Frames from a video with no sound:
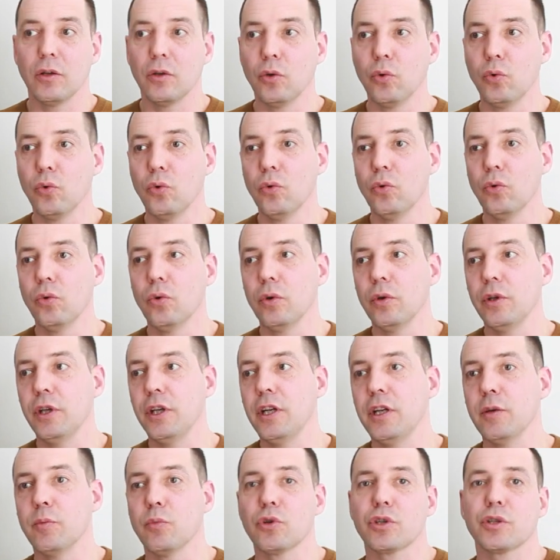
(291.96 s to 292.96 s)
ну
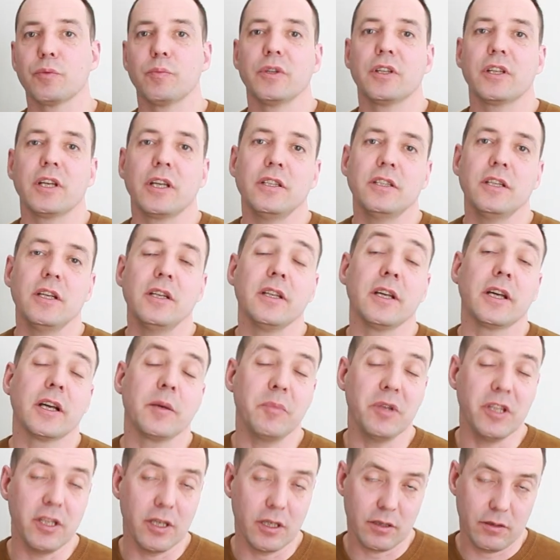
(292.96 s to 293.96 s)
или, может быть, отдельный
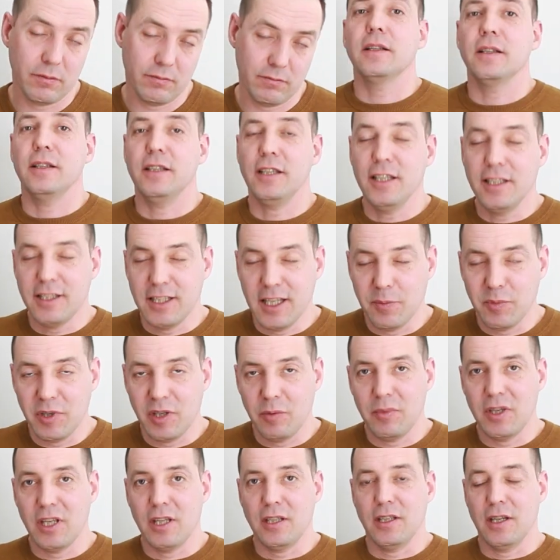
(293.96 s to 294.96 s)
кабинет. И тем
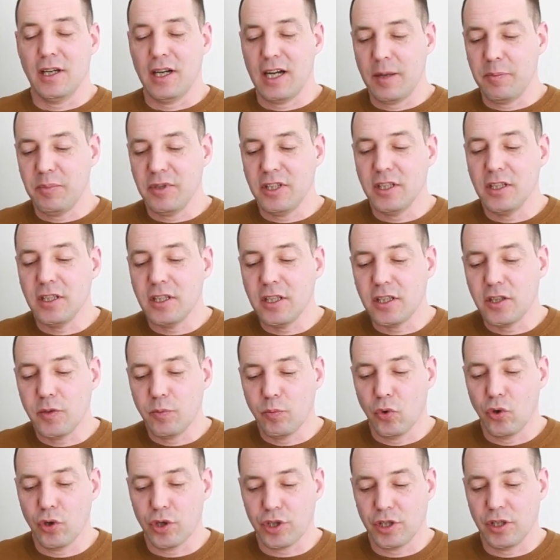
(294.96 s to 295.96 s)
не менее, объединить
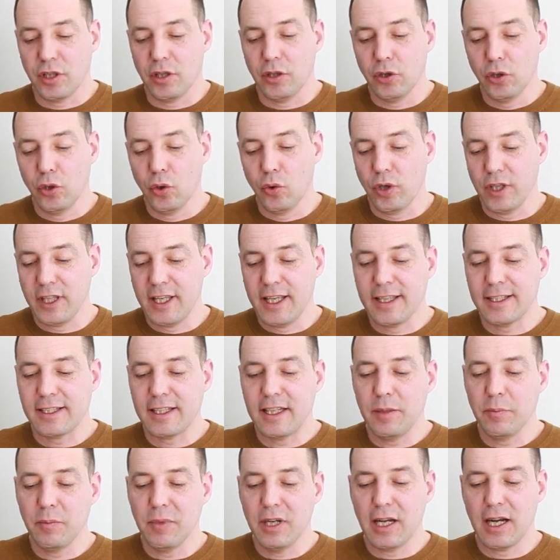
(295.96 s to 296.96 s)
можно, но
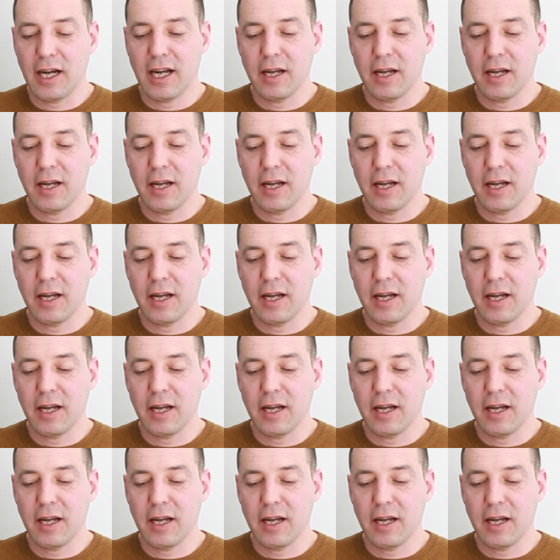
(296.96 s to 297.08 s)
если мы